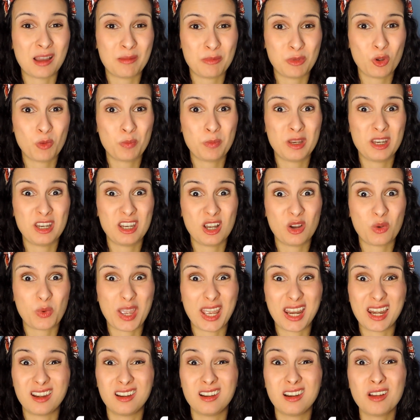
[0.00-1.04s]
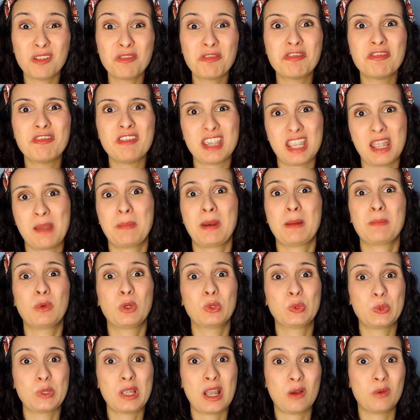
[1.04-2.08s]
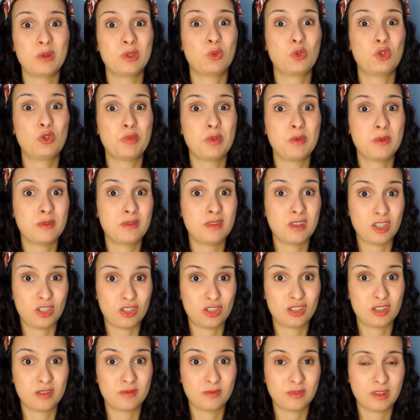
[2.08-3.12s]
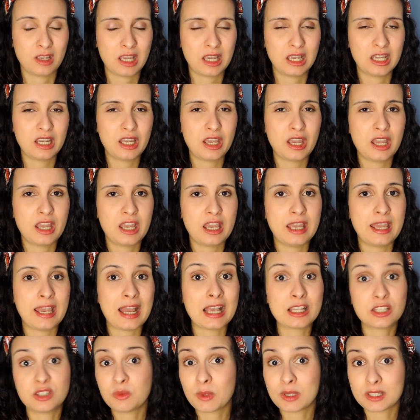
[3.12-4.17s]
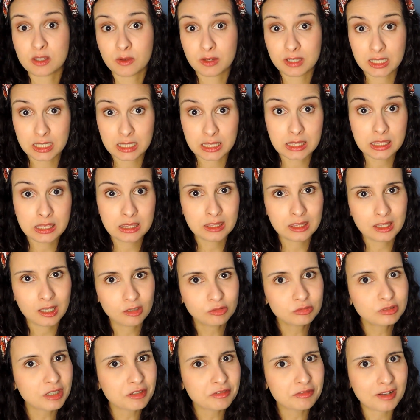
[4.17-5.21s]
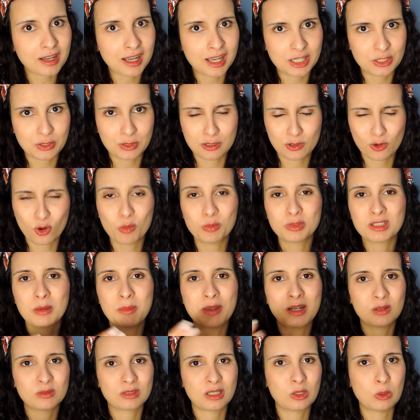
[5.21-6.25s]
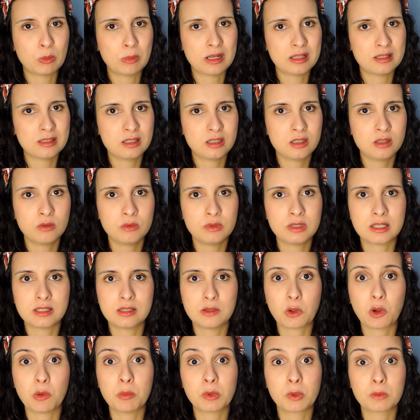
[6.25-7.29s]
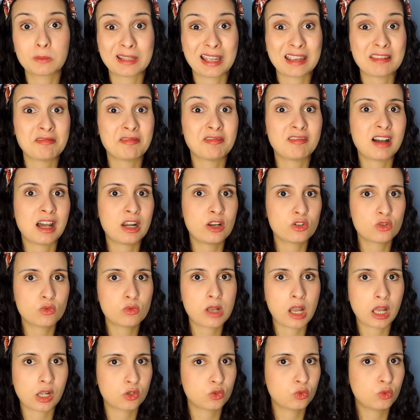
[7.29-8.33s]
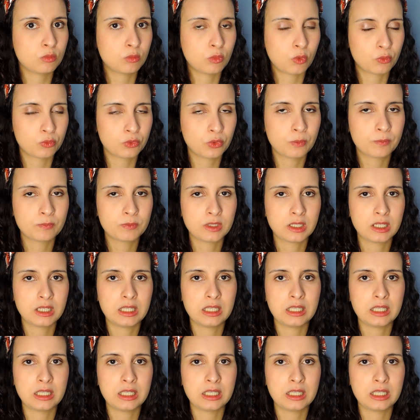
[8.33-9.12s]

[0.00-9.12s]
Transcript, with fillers: A minha opinião é: não venha para Portugal em 2020. A situação aqui não tá fácil, assim como também não tá no Brasil e assim como não tá em vários lugares do mundo.